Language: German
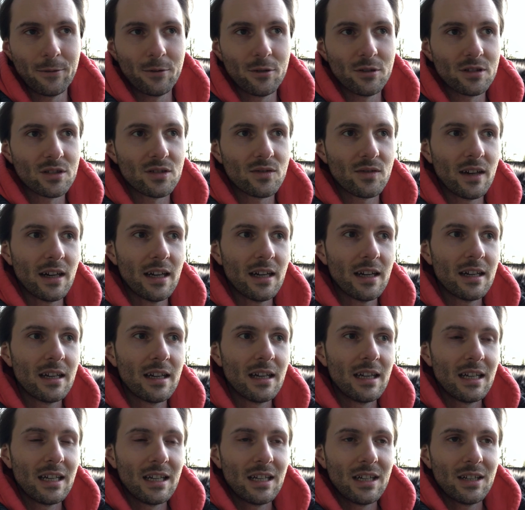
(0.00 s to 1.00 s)
Und zwar,
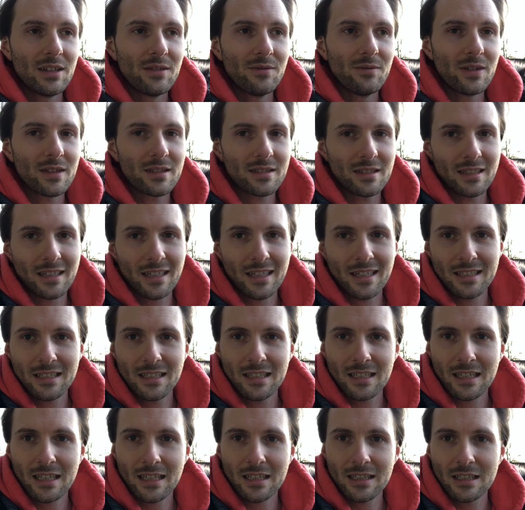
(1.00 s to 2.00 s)
was ich
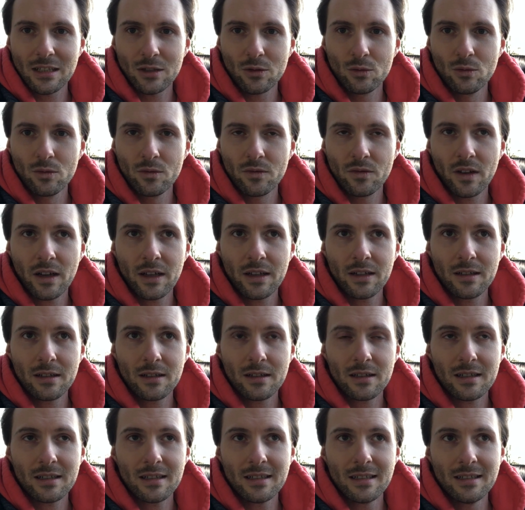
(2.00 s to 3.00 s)
richtig, richtig gut
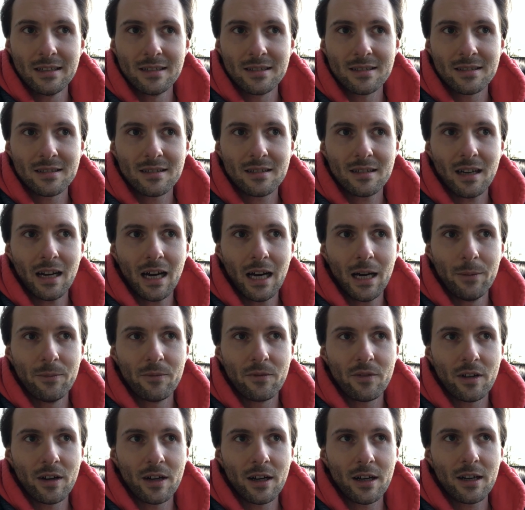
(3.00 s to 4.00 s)
fand, ist
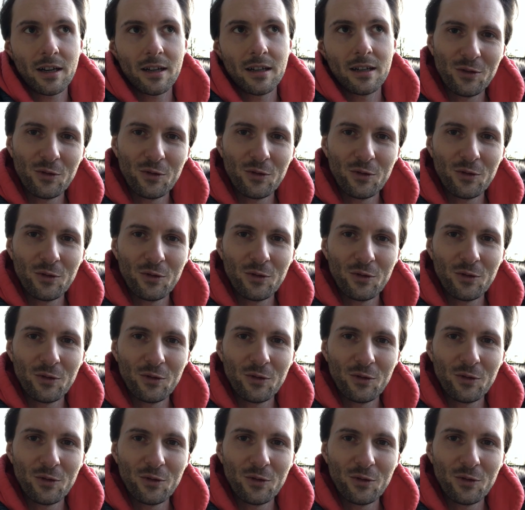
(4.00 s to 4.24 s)
einfach,